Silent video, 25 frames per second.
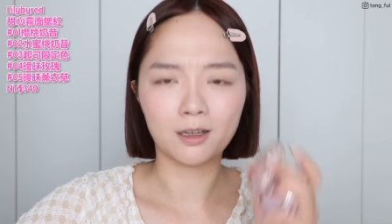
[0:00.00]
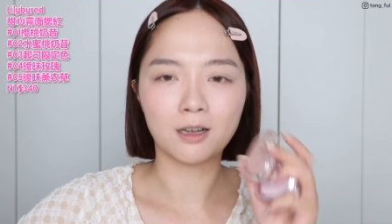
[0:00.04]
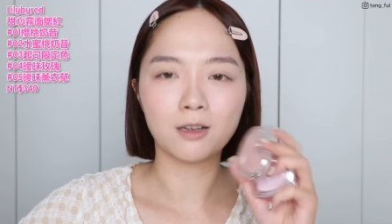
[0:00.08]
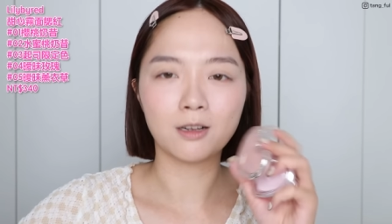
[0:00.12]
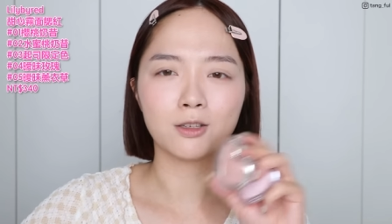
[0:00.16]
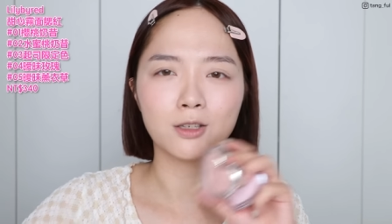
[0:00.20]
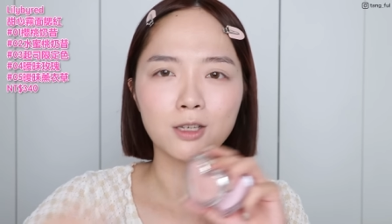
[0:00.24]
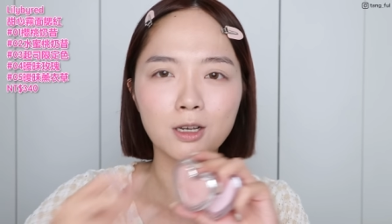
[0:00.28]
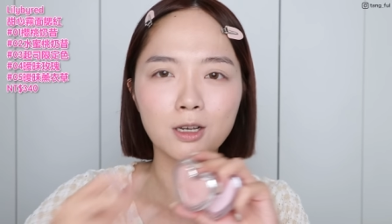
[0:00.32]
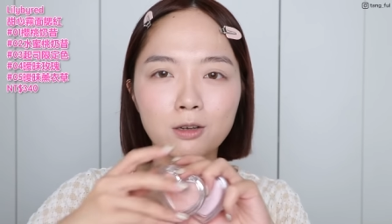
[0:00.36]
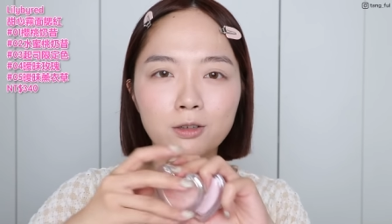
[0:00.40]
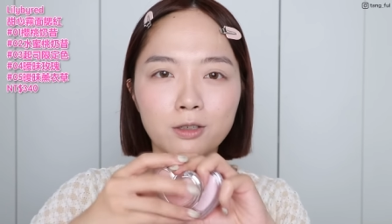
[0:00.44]
然
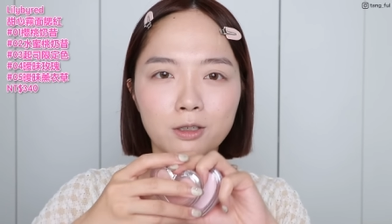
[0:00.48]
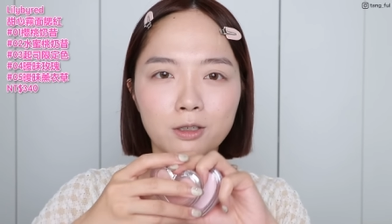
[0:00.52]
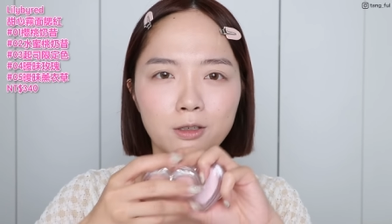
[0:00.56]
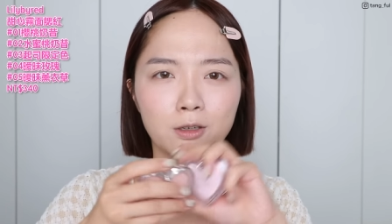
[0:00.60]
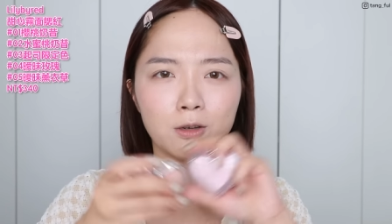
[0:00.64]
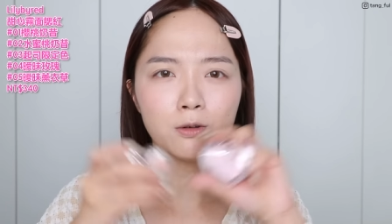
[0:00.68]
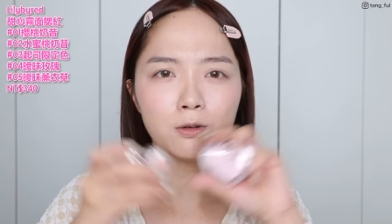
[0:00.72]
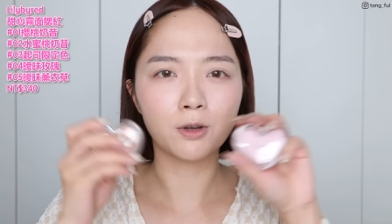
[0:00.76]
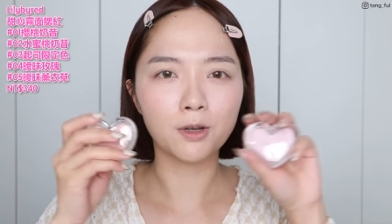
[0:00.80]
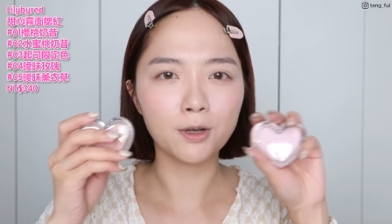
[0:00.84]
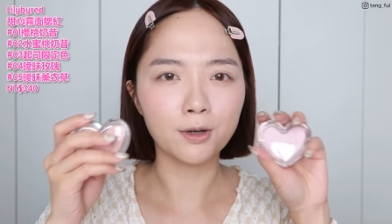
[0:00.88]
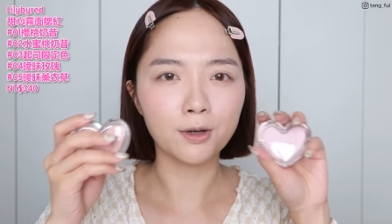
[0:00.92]
后造型
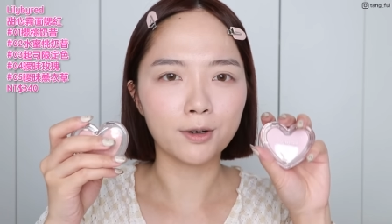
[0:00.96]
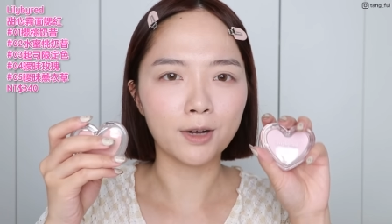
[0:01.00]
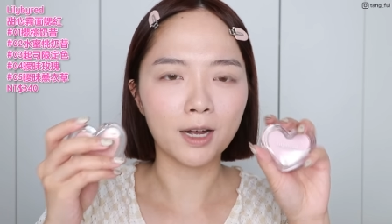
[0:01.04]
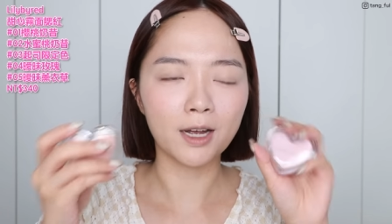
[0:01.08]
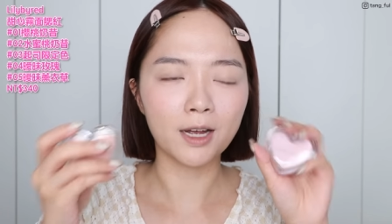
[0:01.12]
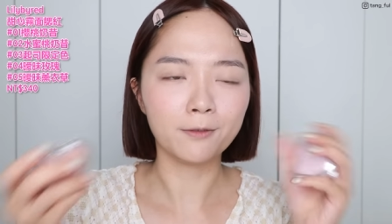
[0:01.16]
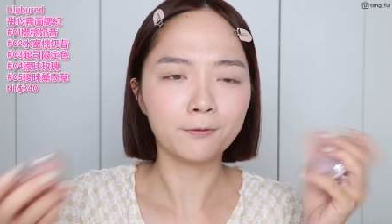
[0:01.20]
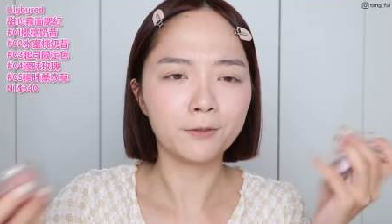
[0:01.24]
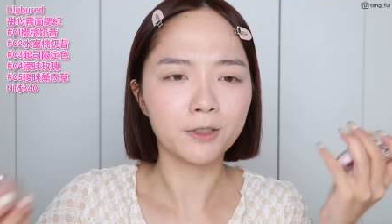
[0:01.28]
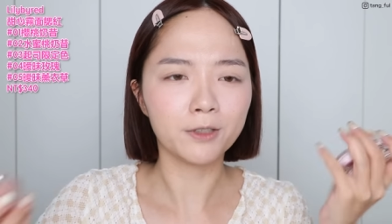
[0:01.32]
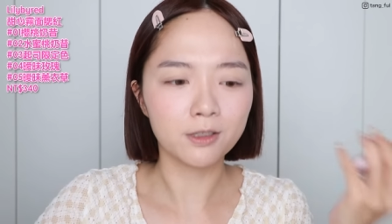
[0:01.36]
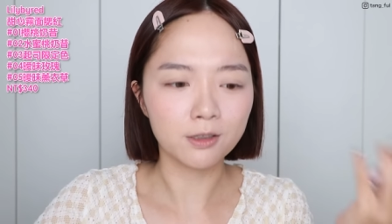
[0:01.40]
又可
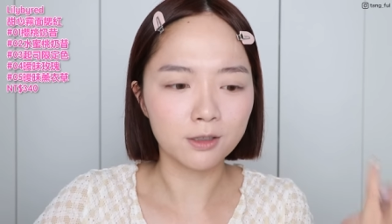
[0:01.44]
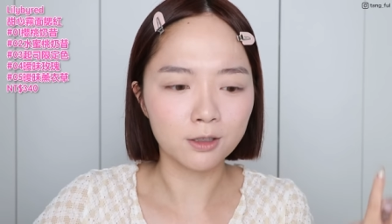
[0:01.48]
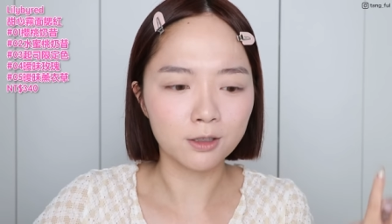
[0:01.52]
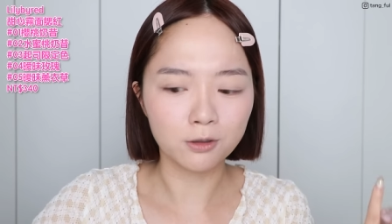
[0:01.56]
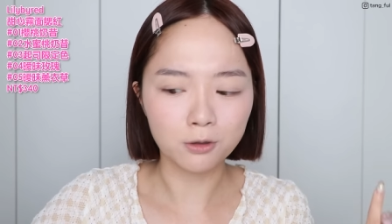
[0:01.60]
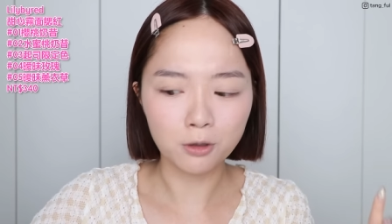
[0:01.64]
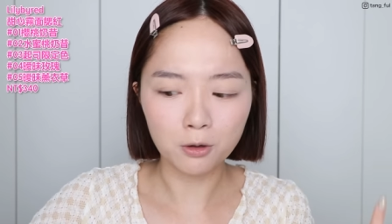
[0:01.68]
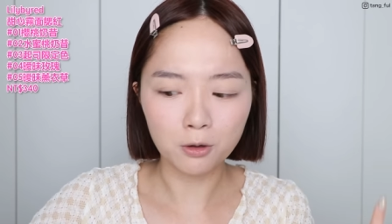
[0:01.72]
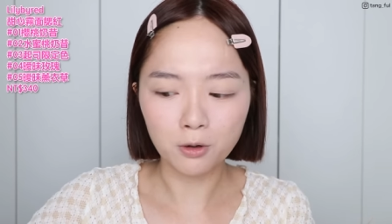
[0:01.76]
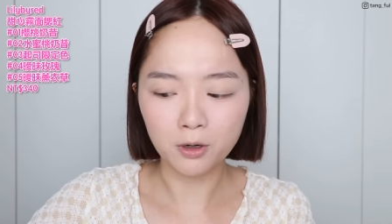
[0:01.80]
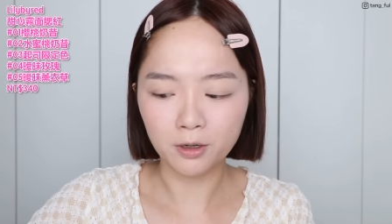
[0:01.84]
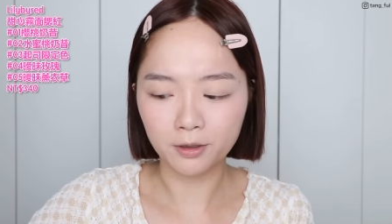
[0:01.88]
爱，粉
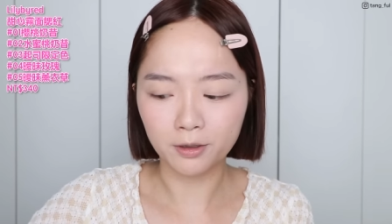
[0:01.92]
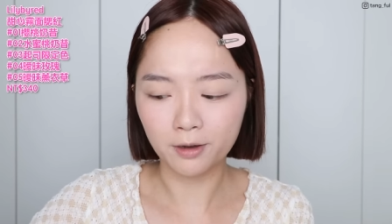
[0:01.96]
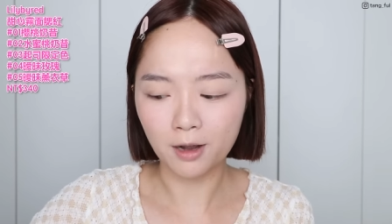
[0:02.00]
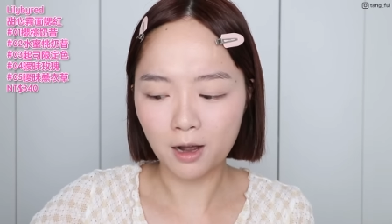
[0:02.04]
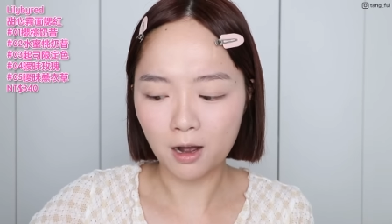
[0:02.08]
质又很